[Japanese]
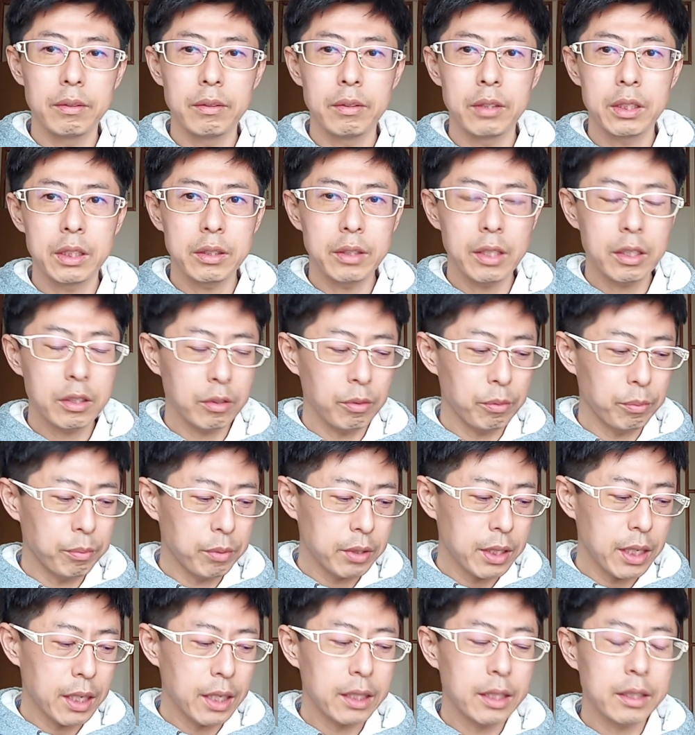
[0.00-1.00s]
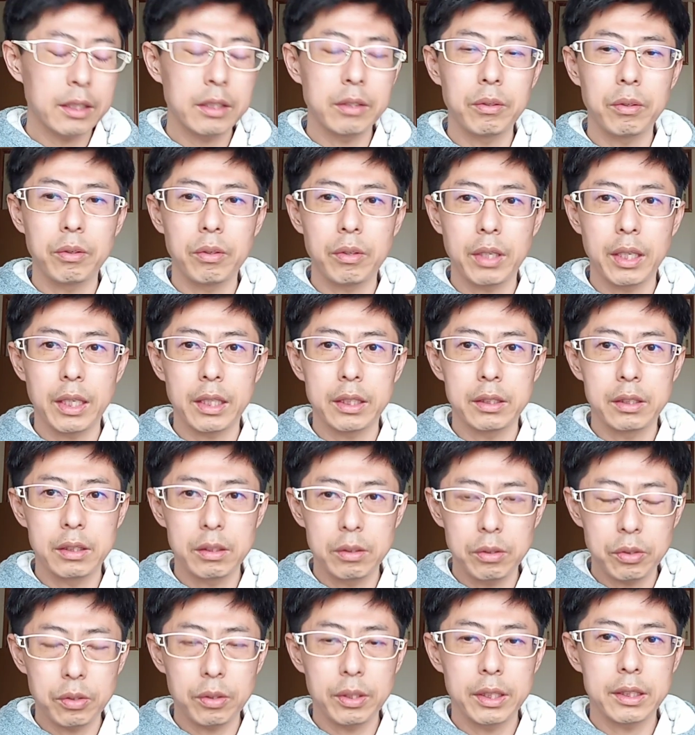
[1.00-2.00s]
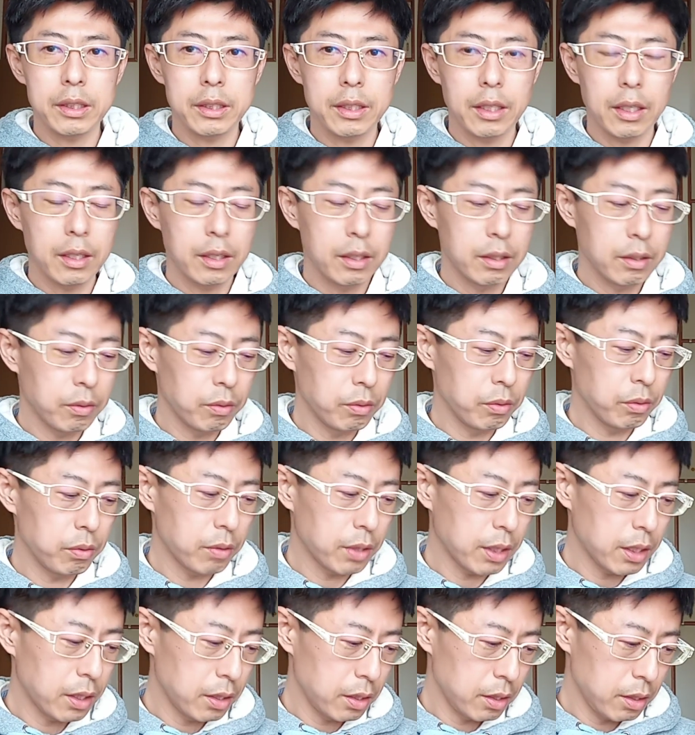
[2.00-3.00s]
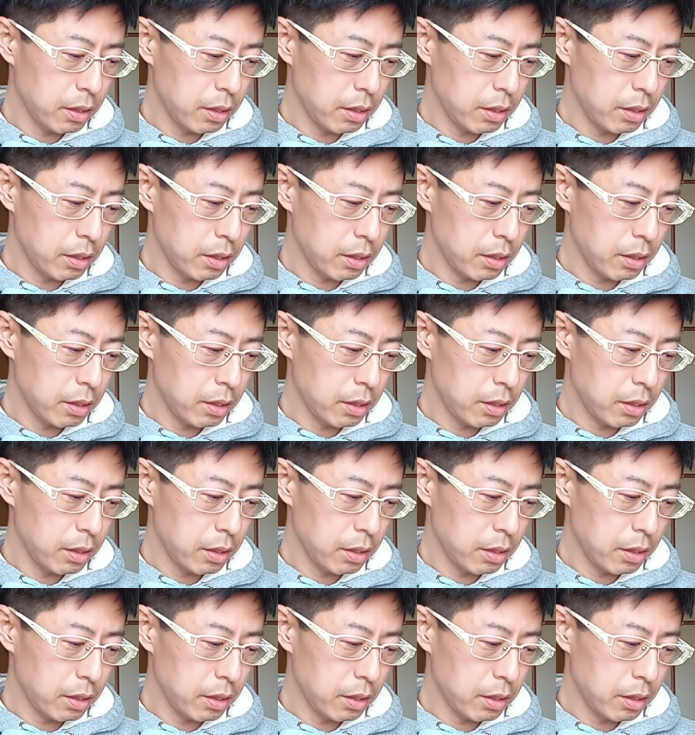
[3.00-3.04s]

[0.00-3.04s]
少なくとも僕は二十歳の頃からずっとそれですから、本当は。